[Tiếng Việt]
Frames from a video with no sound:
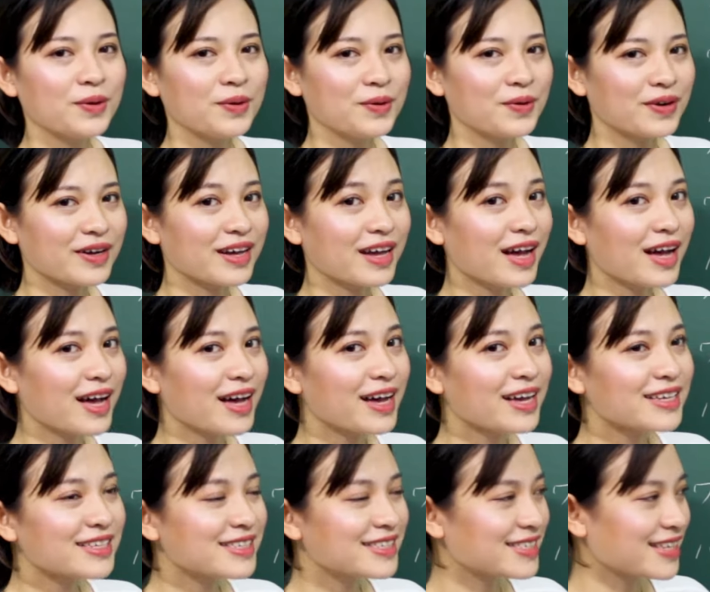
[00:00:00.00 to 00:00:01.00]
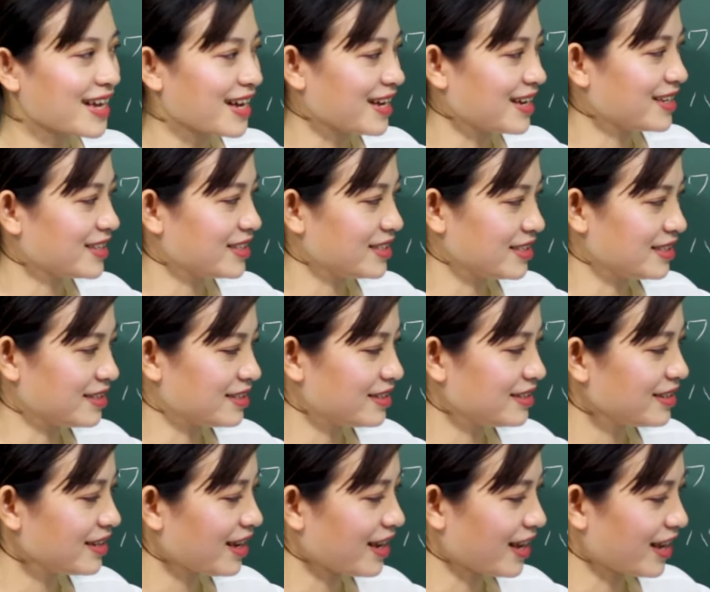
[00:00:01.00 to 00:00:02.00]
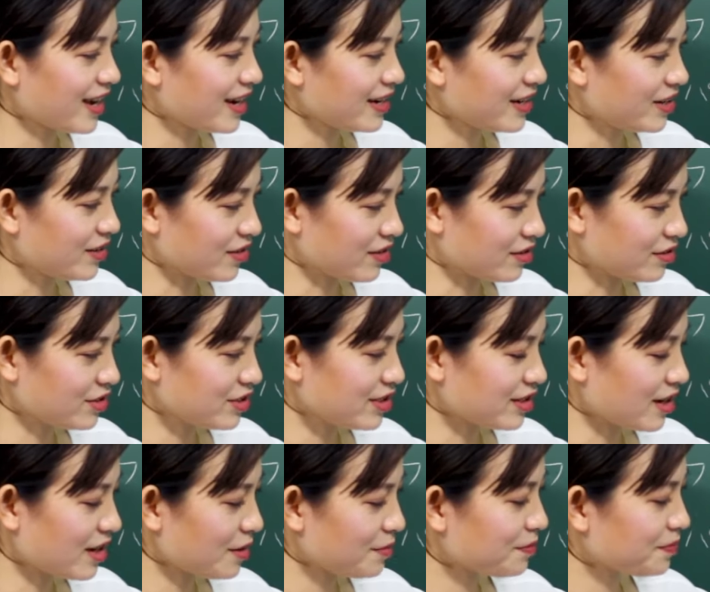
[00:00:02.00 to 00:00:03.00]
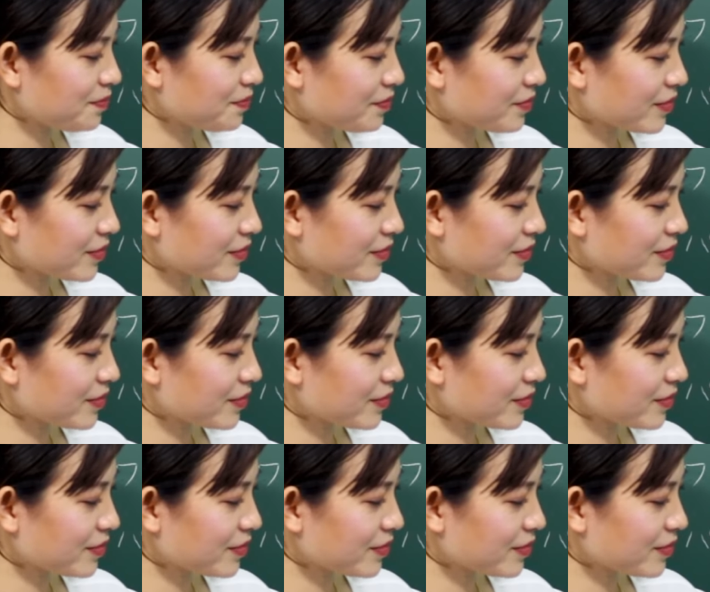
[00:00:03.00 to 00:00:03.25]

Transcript: Oka-san, nhớ cả hai đều có trường âm.